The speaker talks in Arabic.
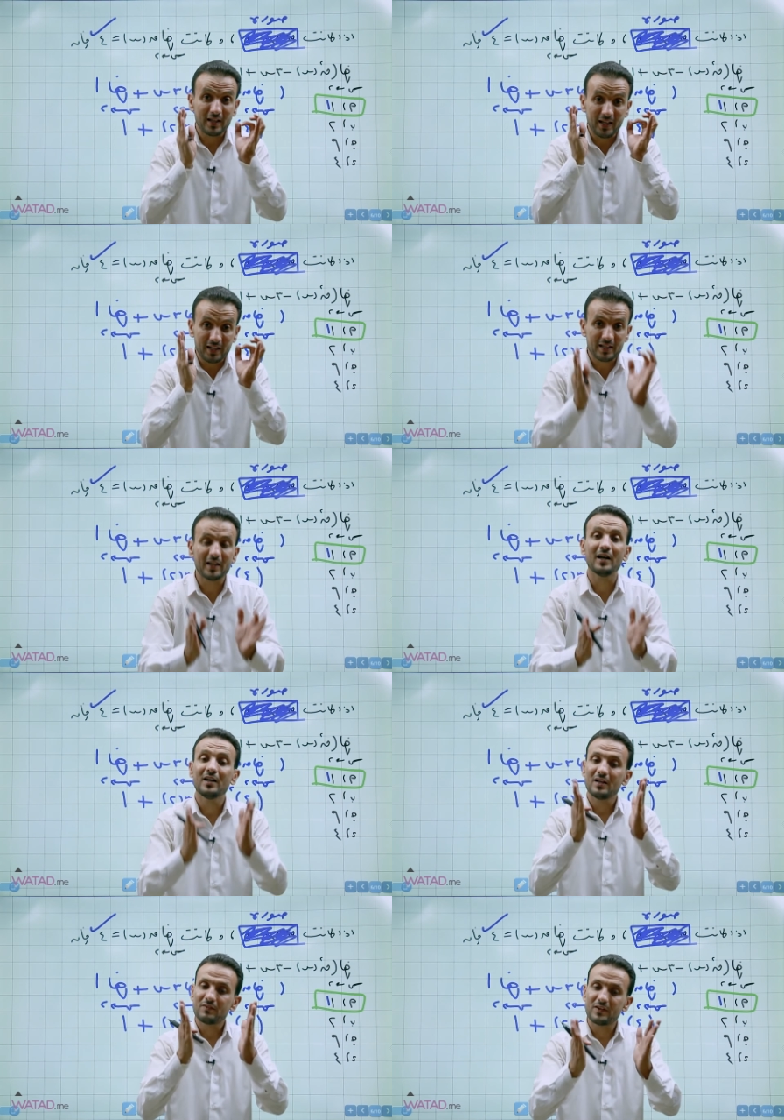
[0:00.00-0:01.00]
عليها
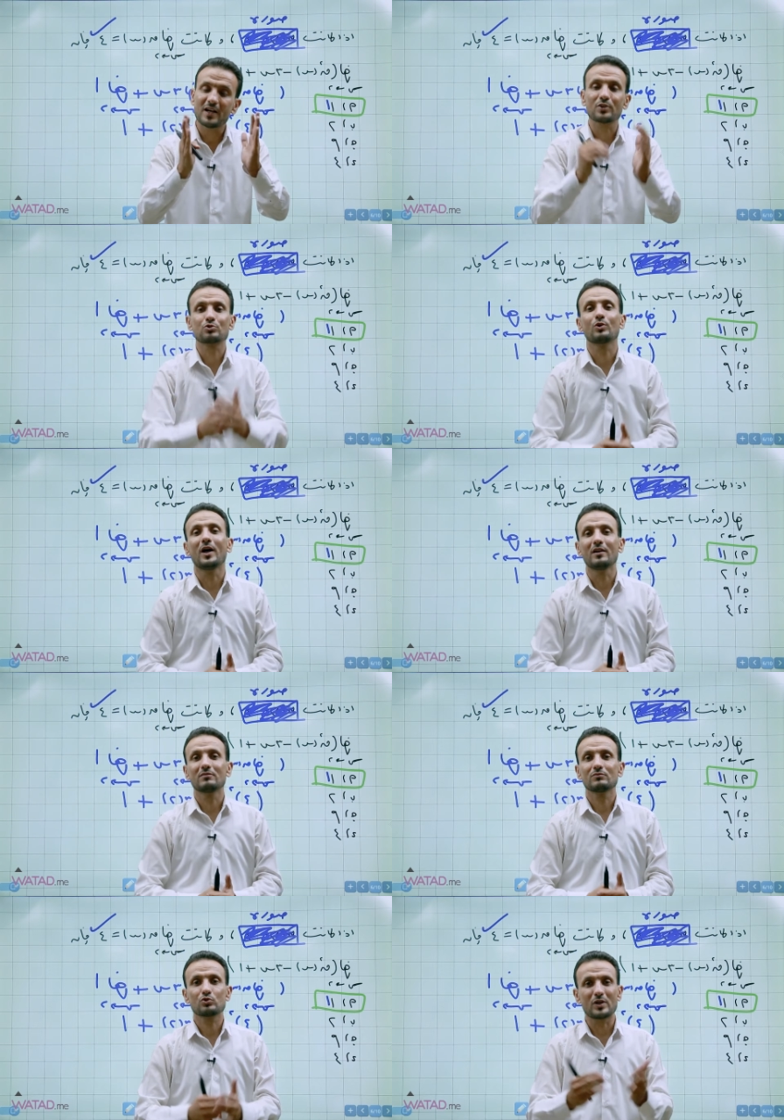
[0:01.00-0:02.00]
في هذا السؤال
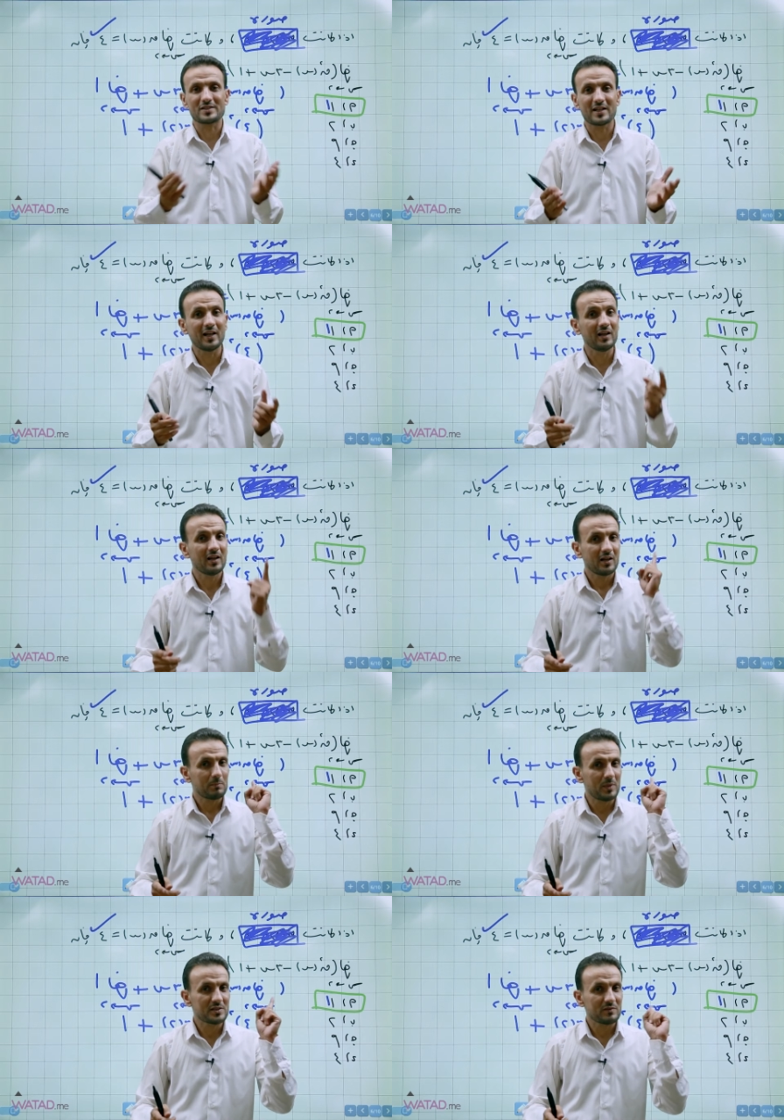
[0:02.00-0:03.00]
سؤال سهل
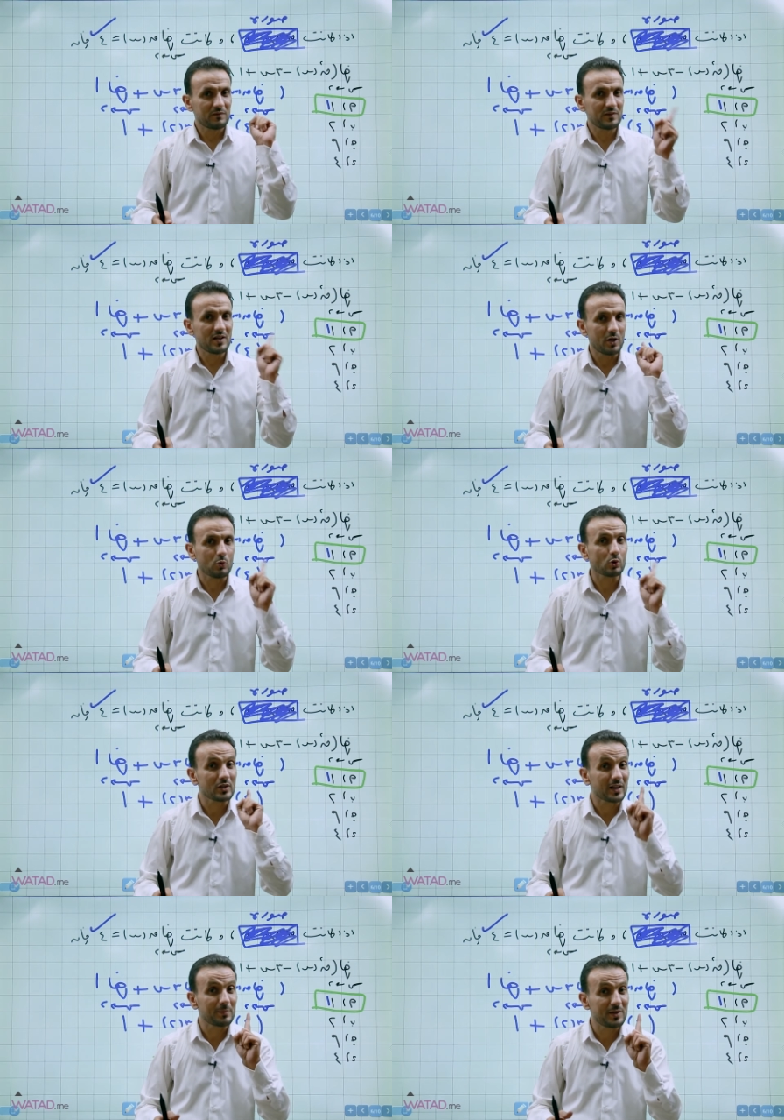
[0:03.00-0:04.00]
بس فيها
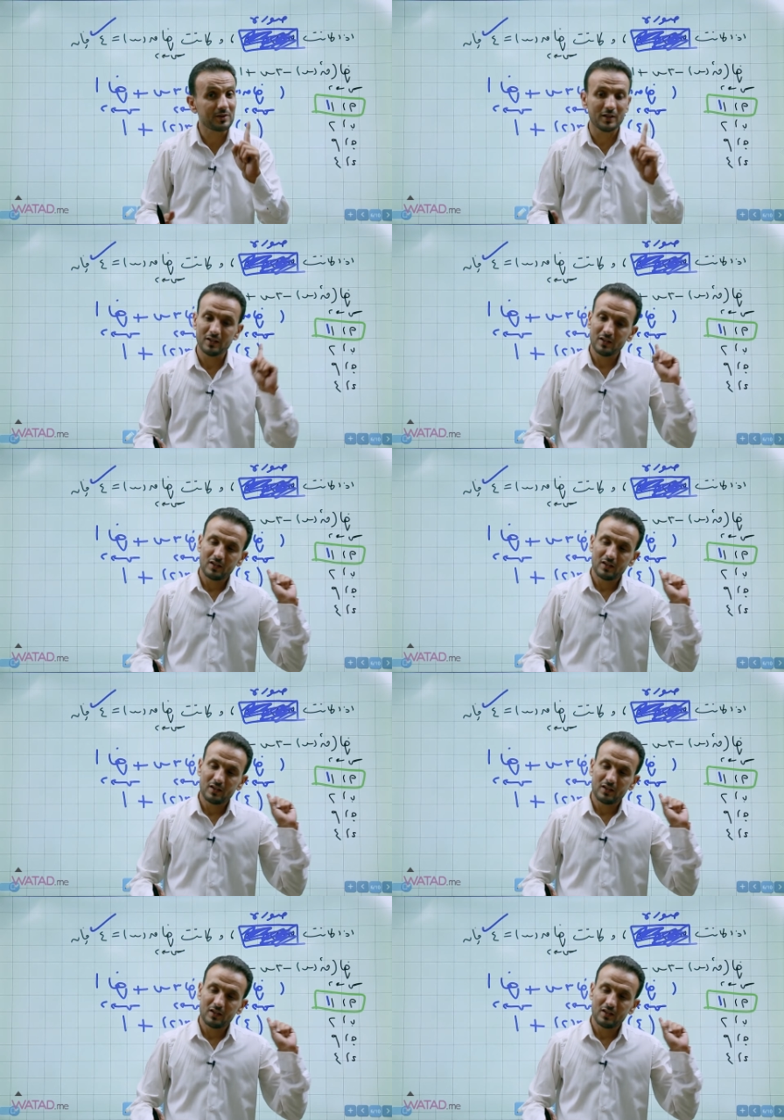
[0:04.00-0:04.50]
نقطة خبيثة